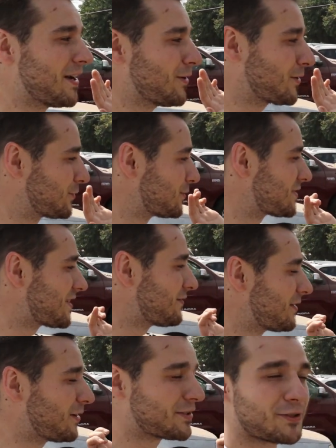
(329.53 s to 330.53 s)
alors que toutes ces
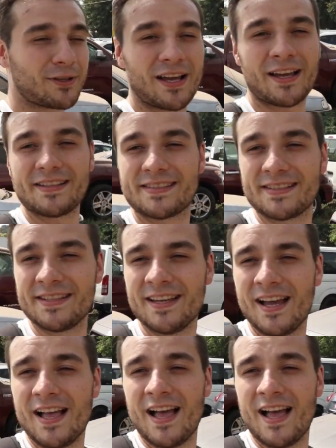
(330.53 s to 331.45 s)
voitures-là ici,